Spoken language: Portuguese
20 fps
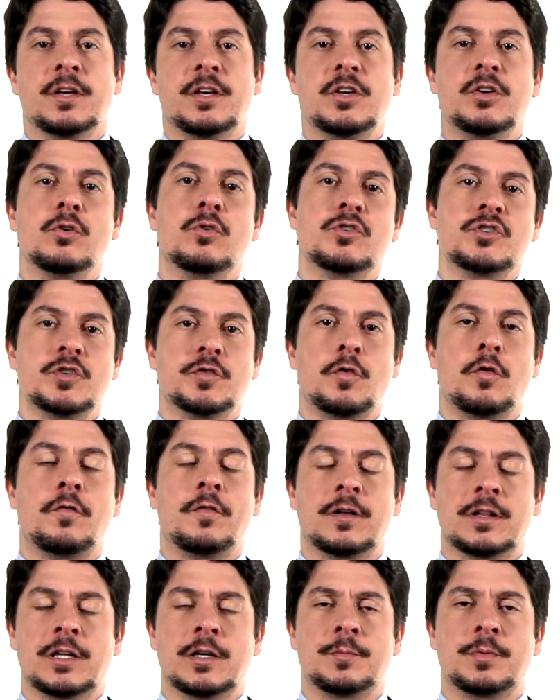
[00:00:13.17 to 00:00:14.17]
E hoje eu vou
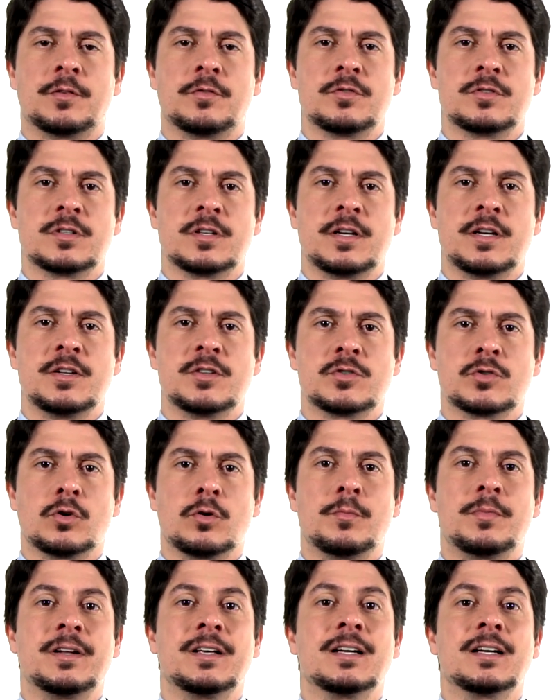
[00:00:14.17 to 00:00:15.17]
falar para vocês
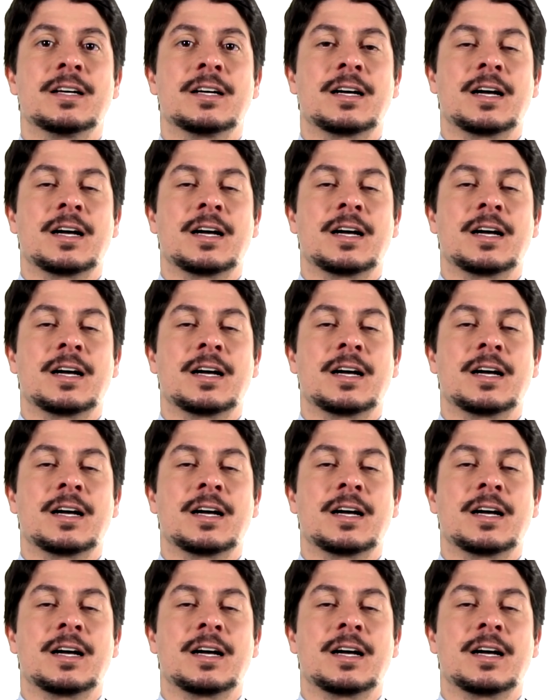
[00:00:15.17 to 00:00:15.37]
sobre